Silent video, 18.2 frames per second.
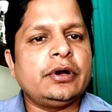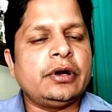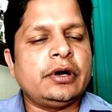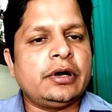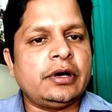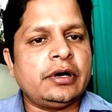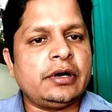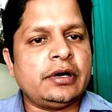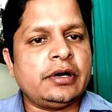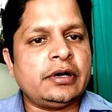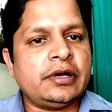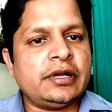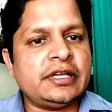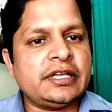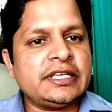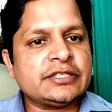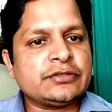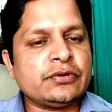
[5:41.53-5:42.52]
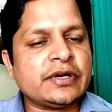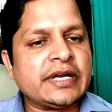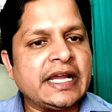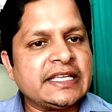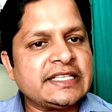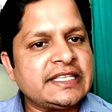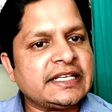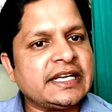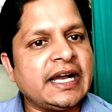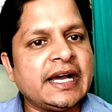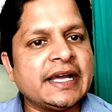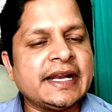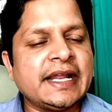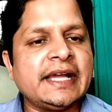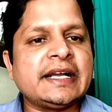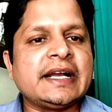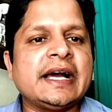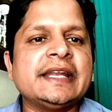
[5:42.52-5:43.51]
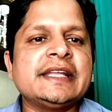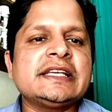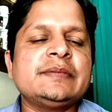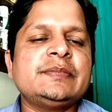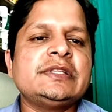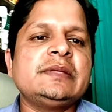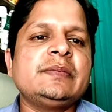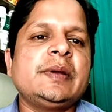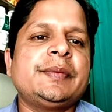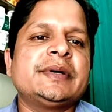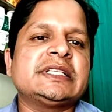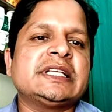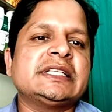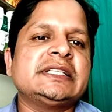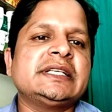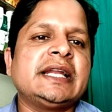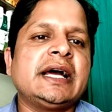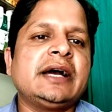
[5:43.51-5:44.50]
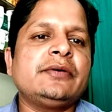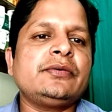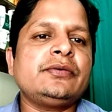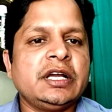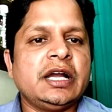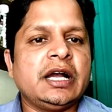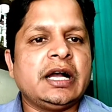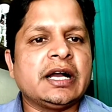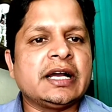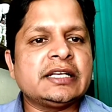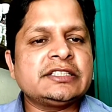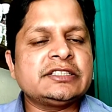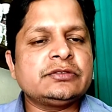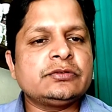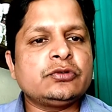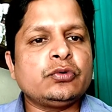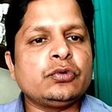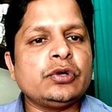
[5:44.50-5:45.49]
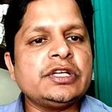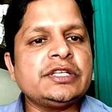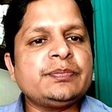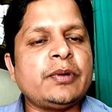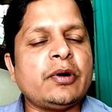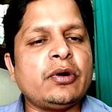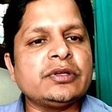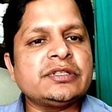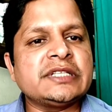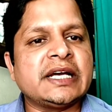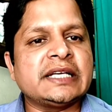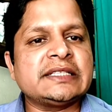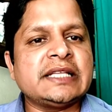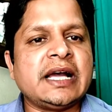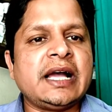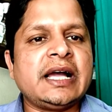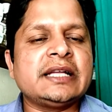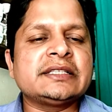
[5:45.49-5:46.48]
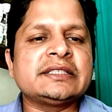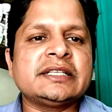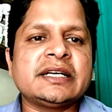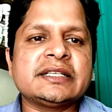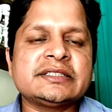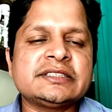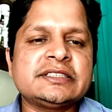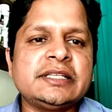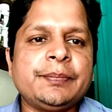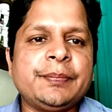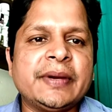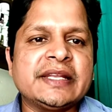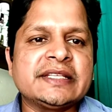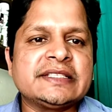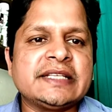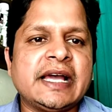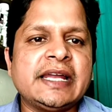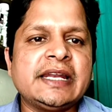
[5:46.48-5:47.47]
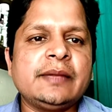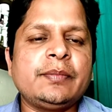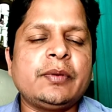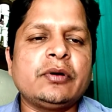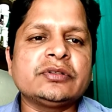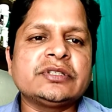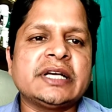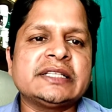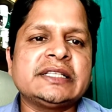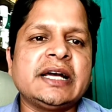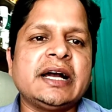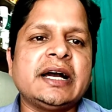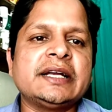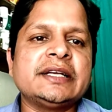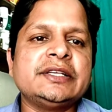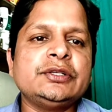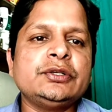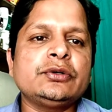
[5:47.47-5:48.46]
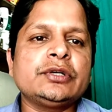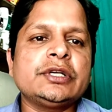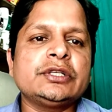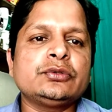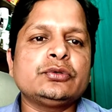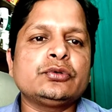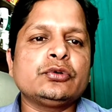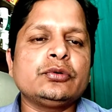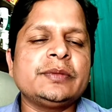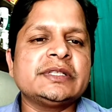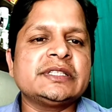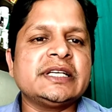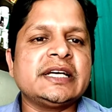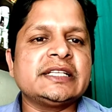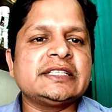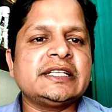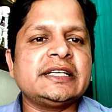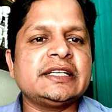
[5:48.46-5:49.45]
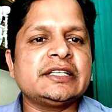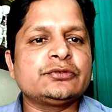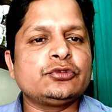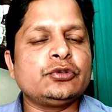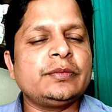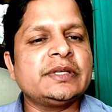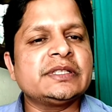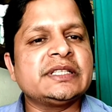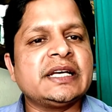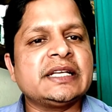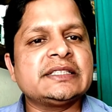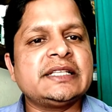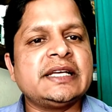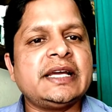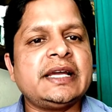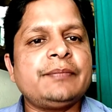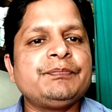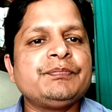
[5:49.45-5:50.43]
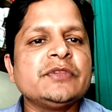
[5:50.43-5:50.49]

आ, इसको कैसे खाना है खाने की विधि में बता दे रहा हूँ अगर कोई बहुत ज़्यादा दर्द से परेशान है बहुत ज़्यादा हड्डियों के जोड़ों में दर्द है नसों में दर्द है